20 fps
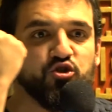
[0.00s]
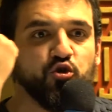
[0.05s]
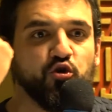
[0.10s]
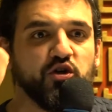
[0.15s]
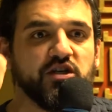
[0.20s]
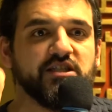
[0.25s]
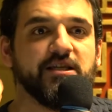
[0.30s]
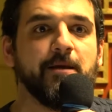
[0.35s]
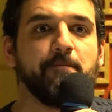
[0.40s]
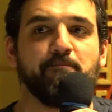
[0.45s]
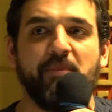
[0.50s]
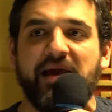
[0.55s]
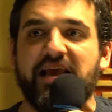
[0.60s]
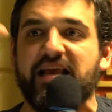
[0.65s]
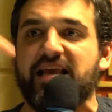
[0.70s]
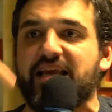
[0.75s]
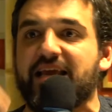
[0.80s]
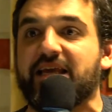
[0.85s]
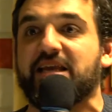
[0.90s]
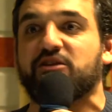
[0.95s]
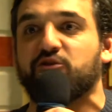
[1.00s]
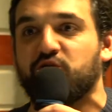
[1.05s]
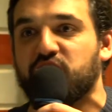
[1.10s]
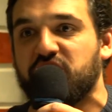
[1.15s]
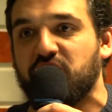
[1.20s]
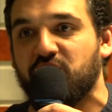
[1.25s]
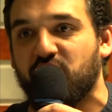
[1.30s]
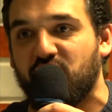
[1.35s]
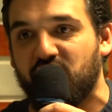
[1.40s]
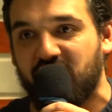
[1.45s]
Durch die Bayene, durch
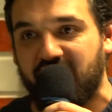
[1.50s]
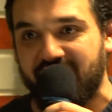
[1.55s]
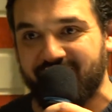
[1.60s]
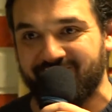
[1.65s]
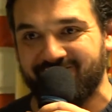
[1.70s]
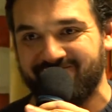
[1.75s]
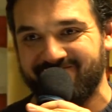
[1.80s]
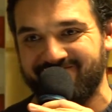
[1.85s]
den Koran.